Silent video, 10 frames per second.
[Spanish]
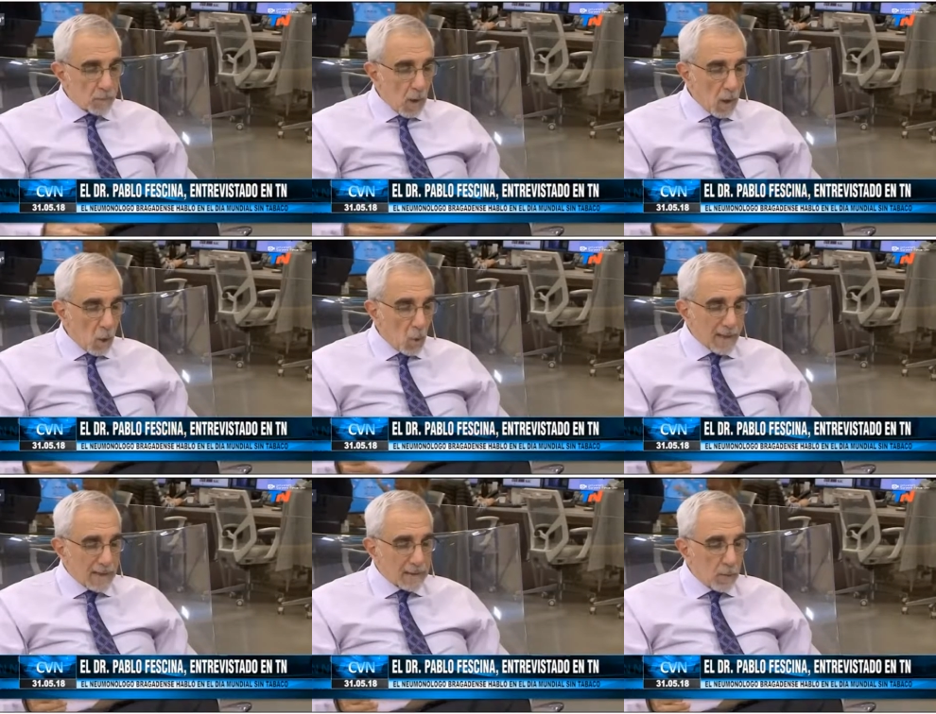
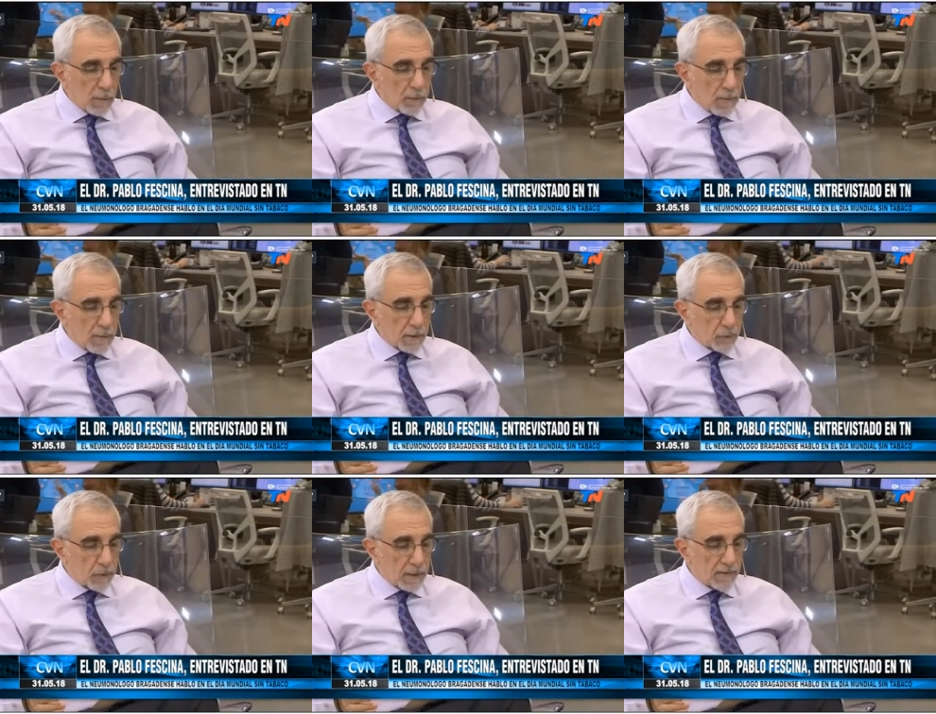44.000
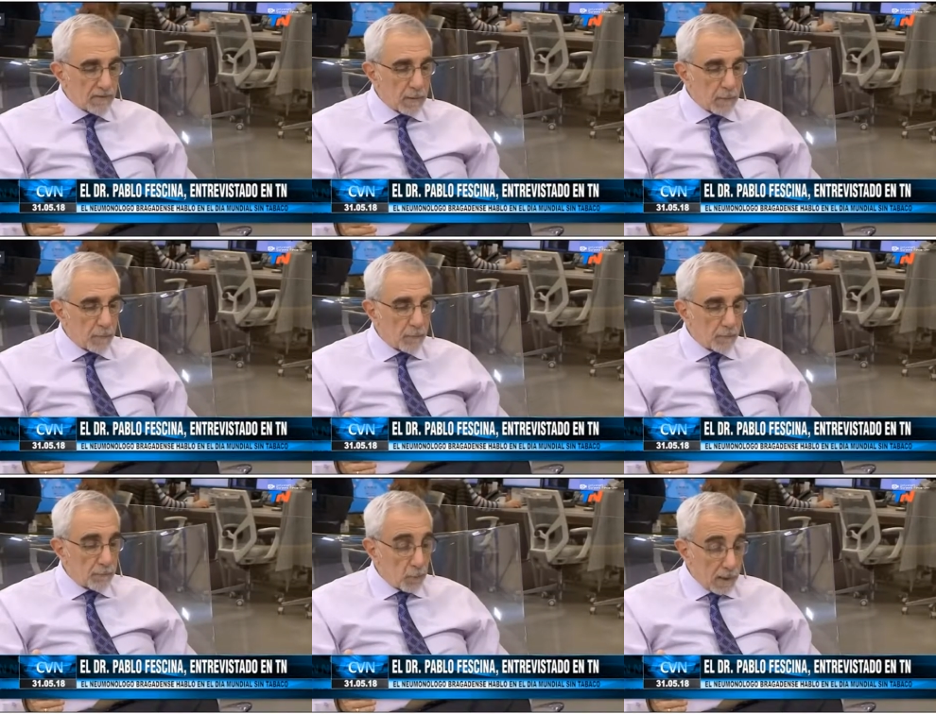personas
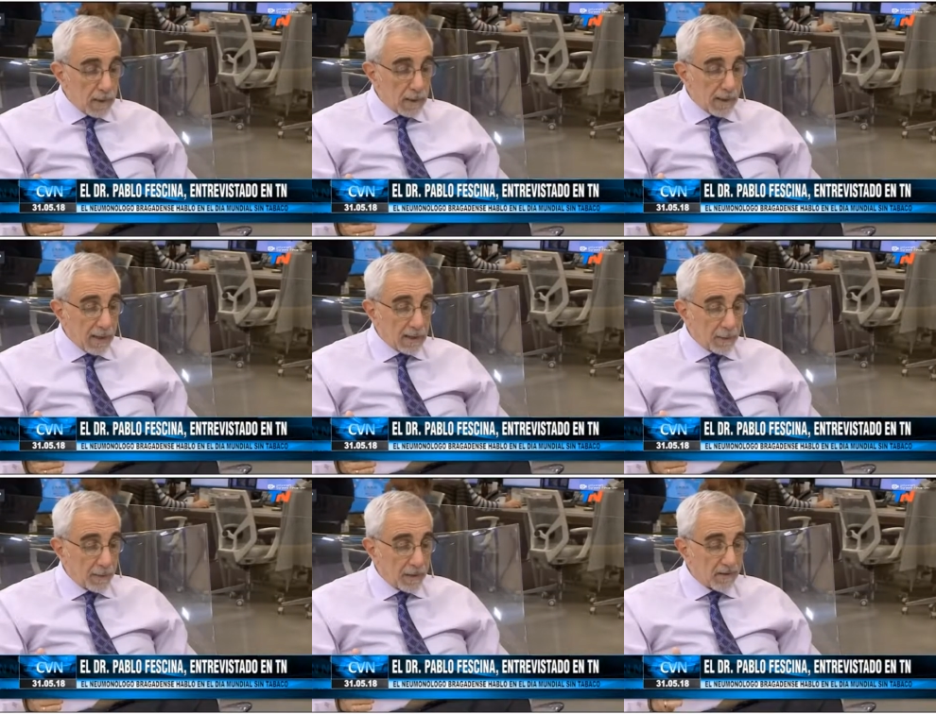mueren en el
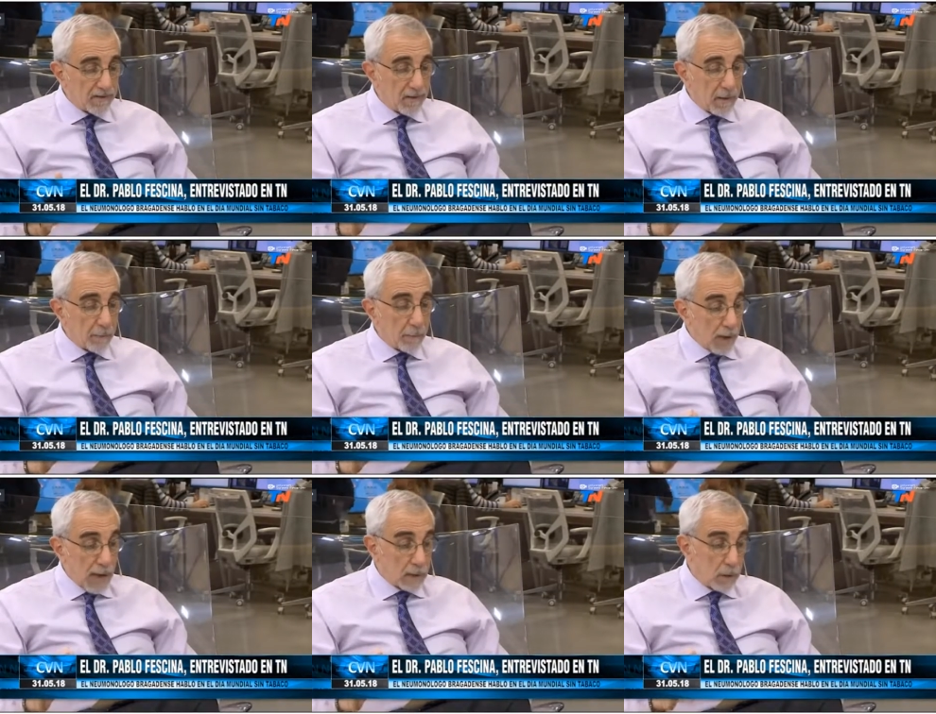país por
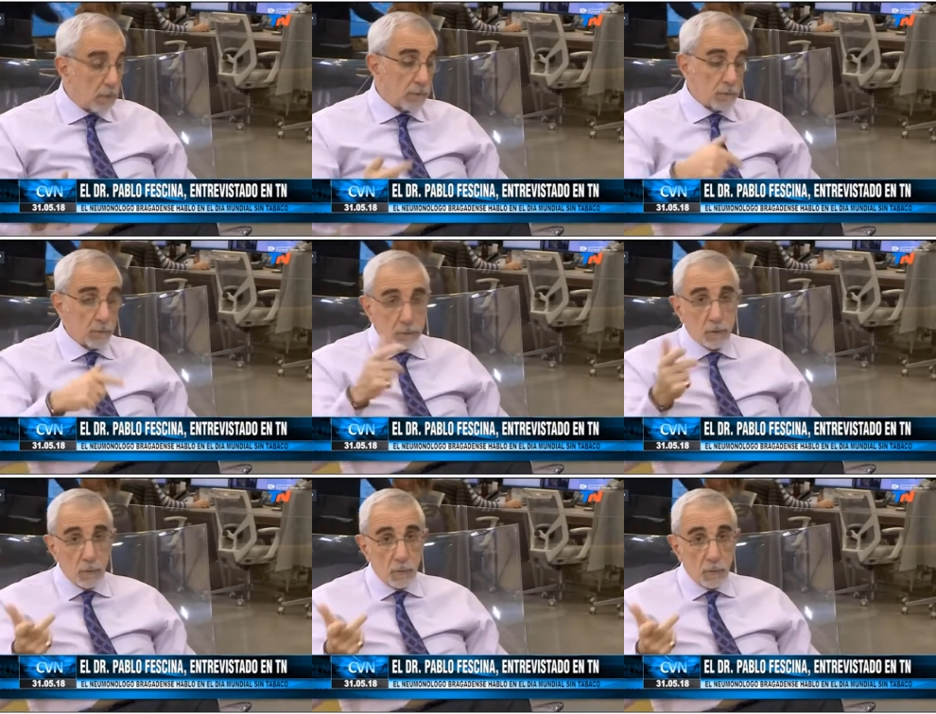año, si son 120